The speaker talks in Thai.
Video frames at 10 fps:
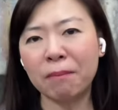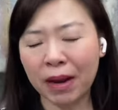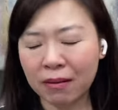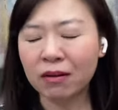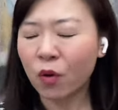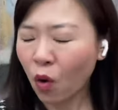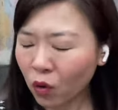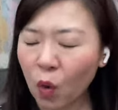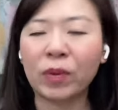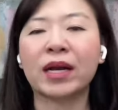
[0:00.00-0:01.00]
เป็นโรคล
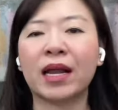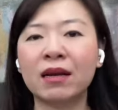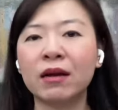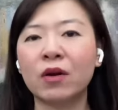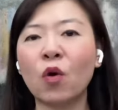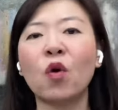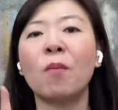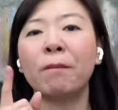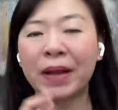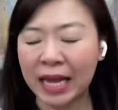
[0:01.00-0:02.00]
มทั้งนั้นเลย โรคลม
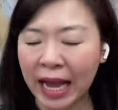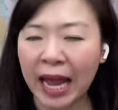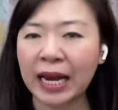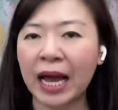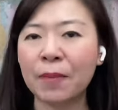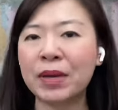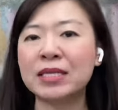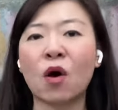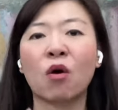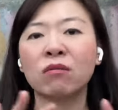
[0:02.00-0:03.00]
เป็นยังไงนะคะ มี
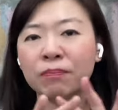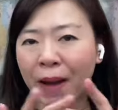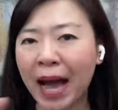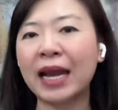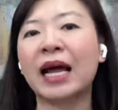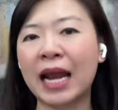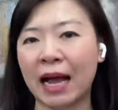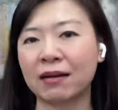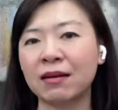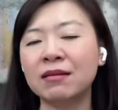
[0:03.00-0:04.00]
2 พาร์ทหลั
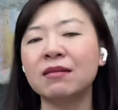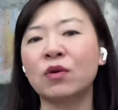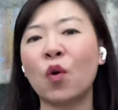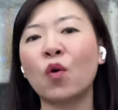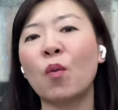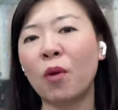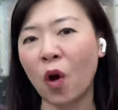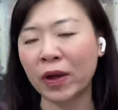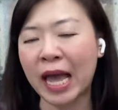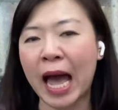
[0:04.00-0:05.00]
กๆก็คือโรคลมกอ
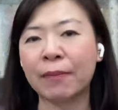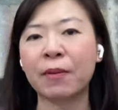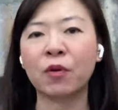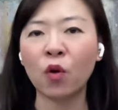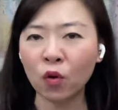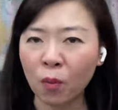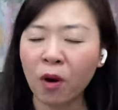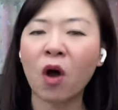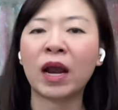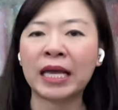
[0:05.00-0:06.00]
งหยาบกับโรคลมก
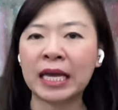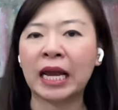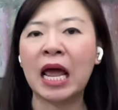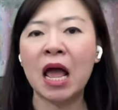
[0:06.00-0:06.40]
องละเอียด